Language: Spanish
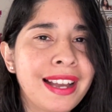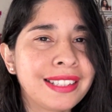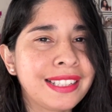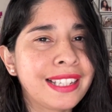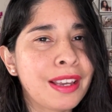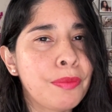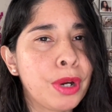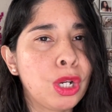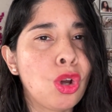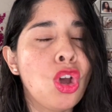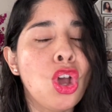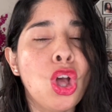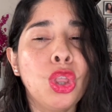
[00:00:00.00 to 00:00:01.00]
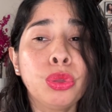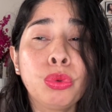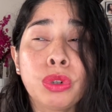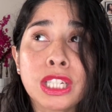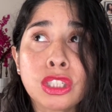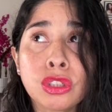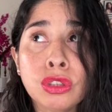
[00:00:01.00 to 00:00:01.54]
Así que bueno,
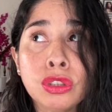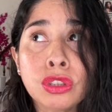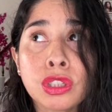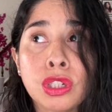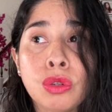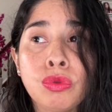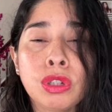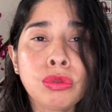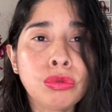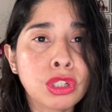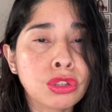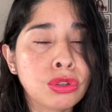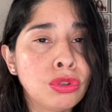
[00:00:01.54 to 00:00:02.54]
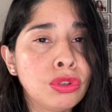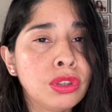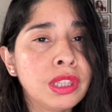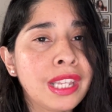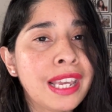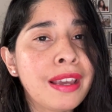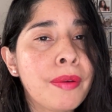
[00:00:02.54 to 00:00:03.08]
duración, tiene una duración
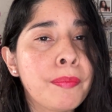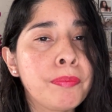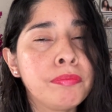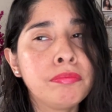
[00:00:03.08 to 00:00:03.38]
de